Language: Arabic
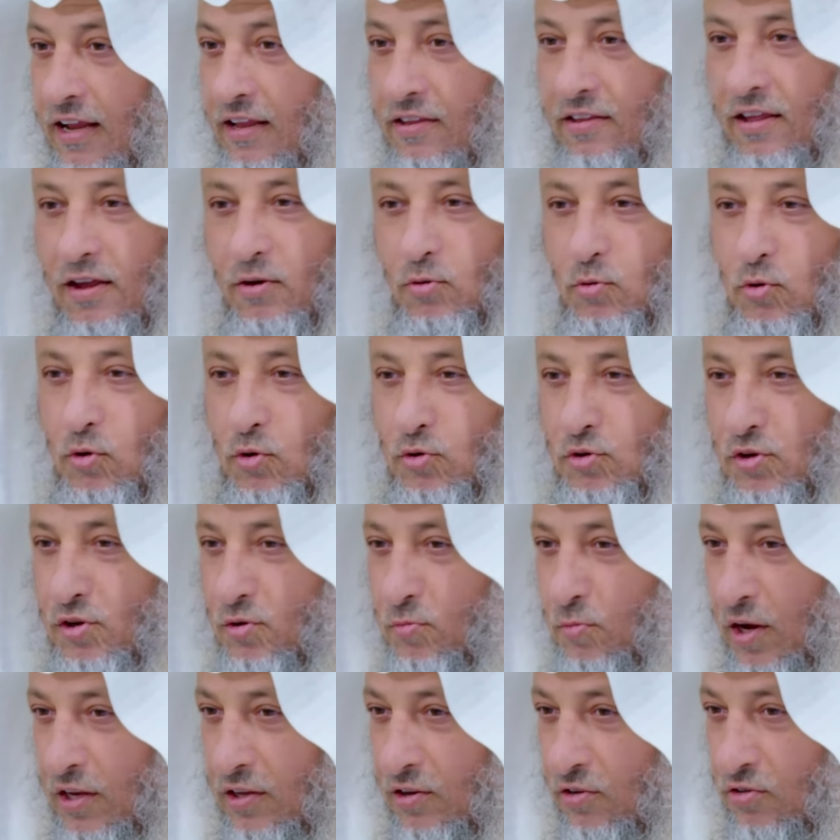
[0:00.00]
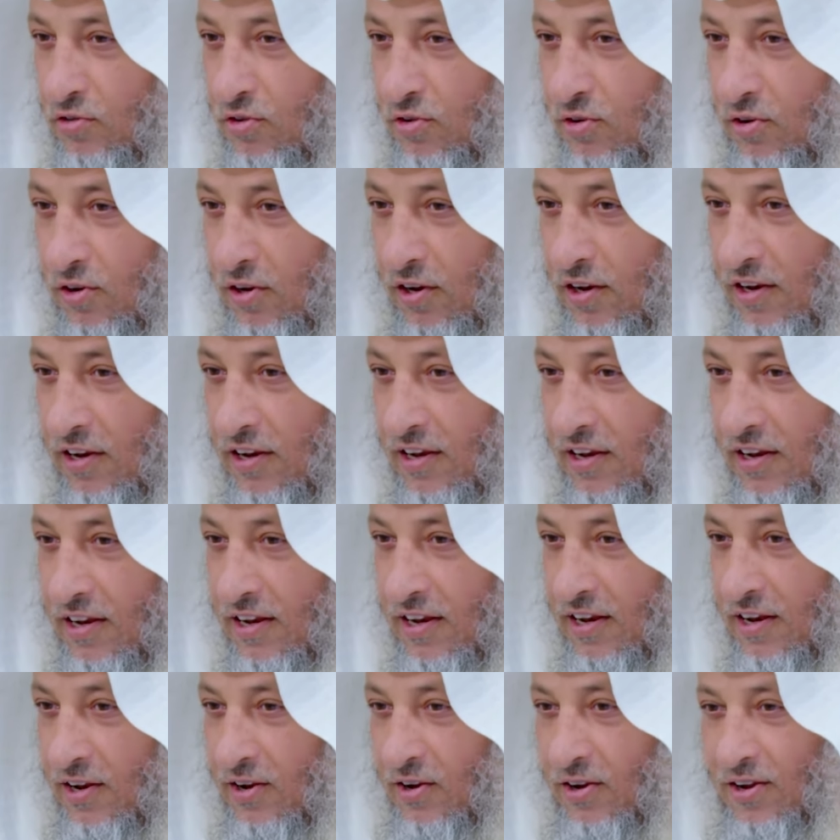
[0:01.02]
زين وهو شنو مهندس تقول
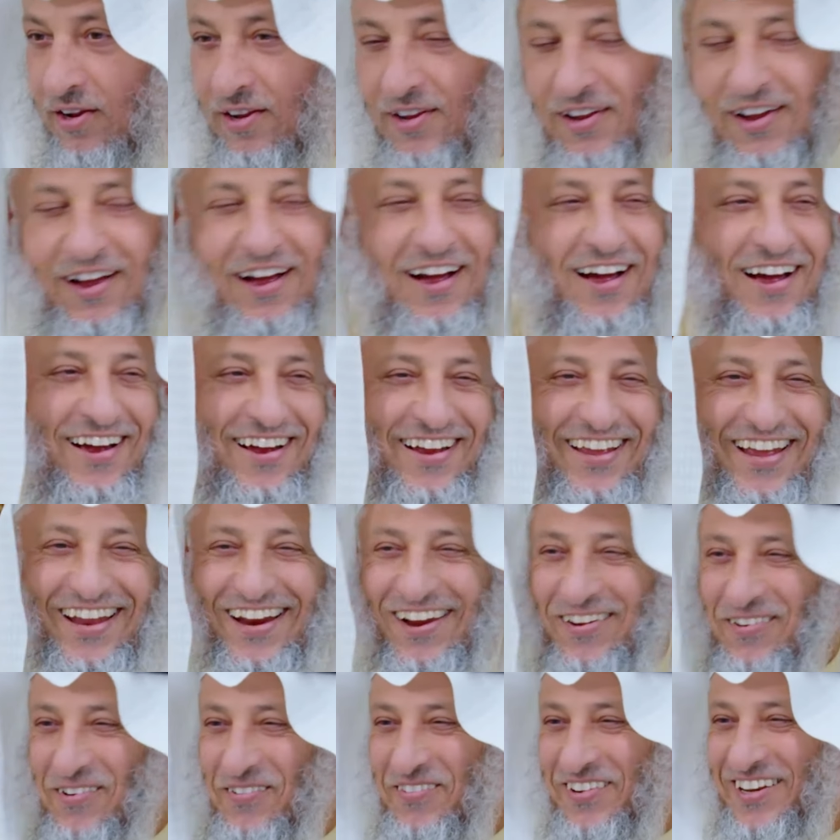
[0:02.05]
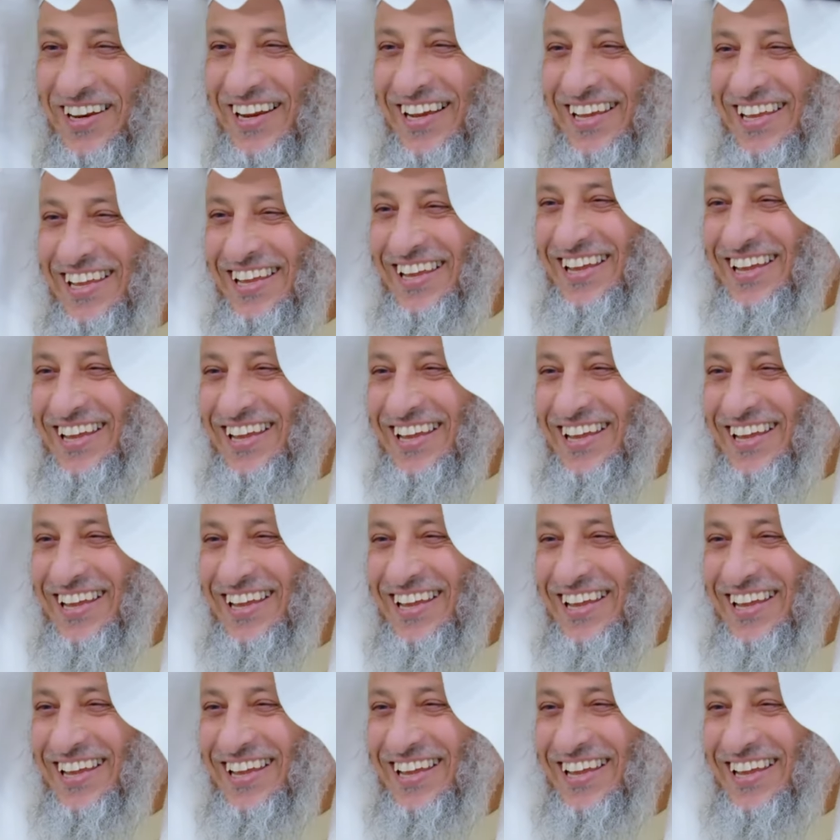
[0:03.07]
ها آه يعني قوي منك